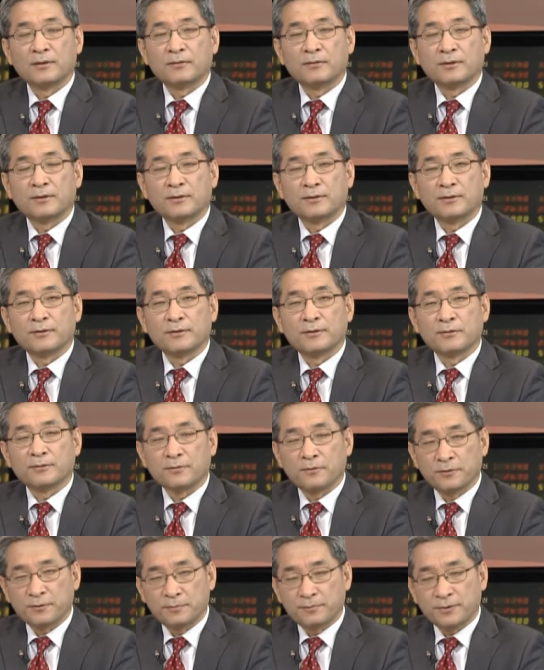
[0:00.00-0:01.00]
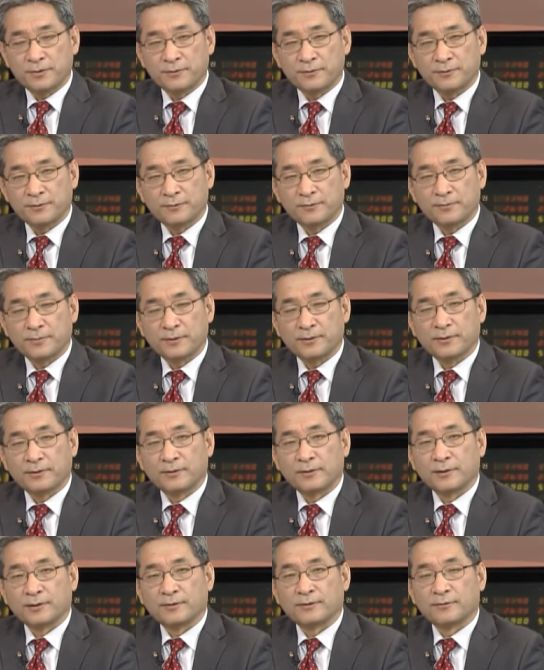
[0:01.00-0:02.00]
우리 증시는 코스피 지수도
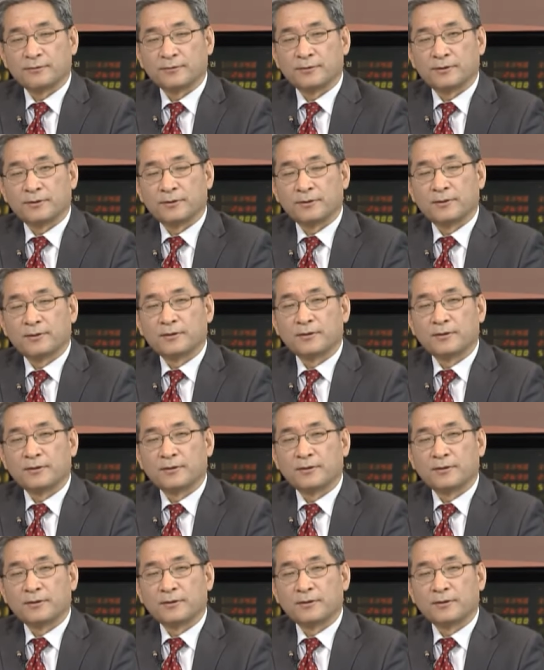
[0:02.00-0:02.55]
마찬가지고요.